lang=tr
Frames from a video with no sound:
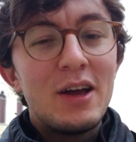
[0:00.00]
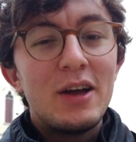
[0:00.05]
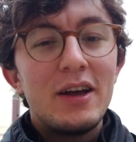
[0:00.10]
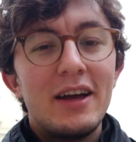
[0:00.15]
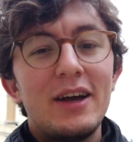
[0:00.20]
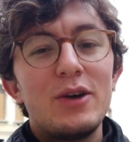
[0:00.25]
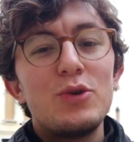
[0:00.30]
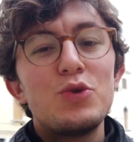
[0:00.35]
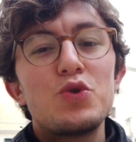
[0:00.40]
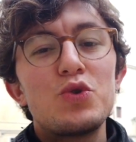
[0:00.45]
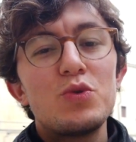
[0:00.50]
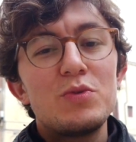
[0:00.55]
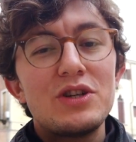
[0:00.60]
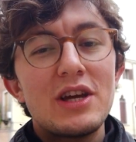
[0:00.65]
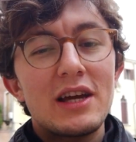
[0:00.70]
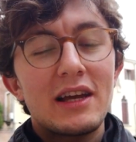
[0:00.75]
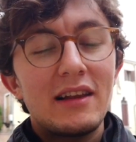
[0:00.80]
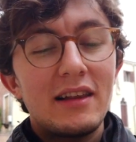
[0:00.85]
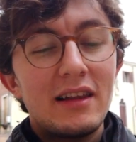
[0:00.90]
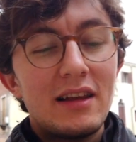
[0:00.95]
E, üçlü bir
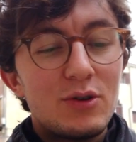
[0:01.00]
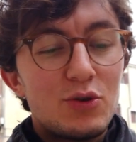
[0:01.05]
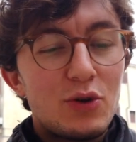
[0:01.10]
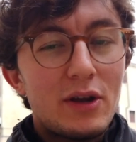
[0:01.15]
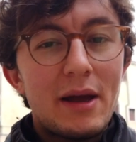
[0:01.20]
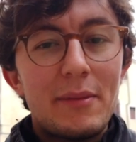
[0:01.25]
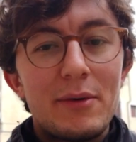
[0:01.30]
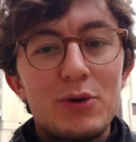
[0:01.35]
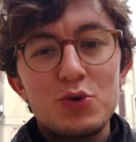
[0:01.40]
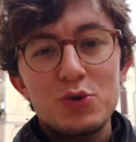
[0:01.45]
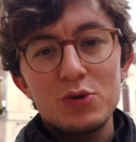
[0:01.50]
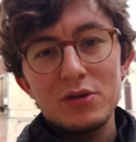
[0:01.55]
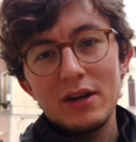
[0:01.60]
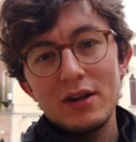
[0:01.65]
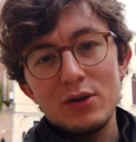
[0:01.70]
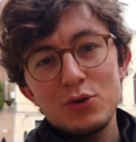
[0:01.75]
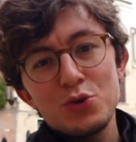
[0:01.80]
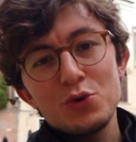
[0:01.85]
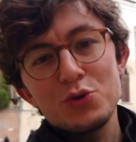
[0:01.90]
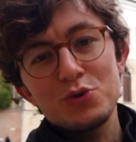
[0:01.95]
şekilde şöyle hemen şurada
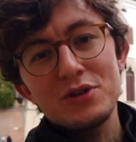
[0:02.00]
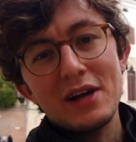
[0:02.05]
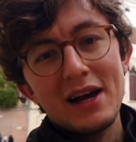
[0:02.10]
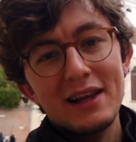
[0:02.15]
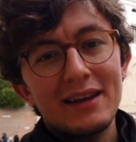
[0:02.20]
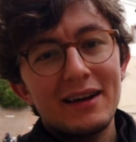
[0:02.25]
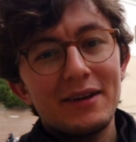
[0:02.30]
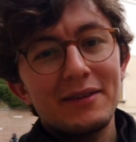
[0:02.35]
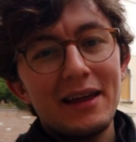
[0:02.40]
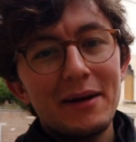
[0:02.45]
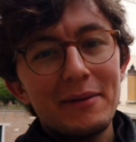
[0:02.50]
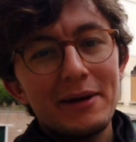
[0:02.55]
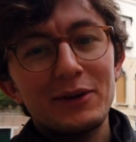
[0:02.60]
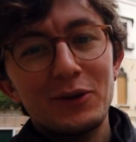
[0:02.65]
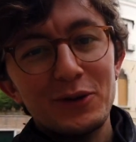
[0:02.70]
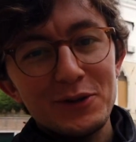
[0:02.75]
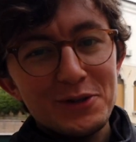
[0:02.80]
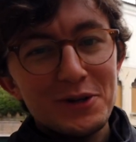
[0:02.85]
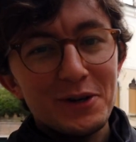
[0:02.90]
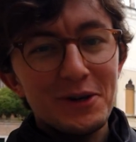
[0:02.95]
şu sağ taraf hemen
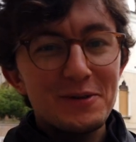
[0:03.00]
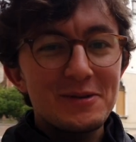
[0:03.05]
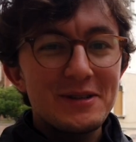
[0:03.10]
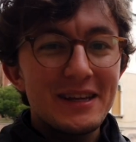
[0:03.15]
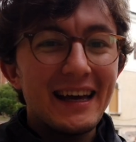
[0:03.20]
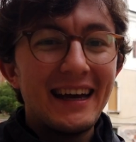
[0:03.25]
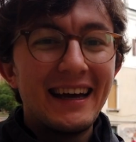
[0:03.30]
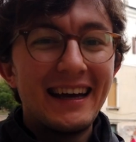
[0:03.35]
gösteriyorum size.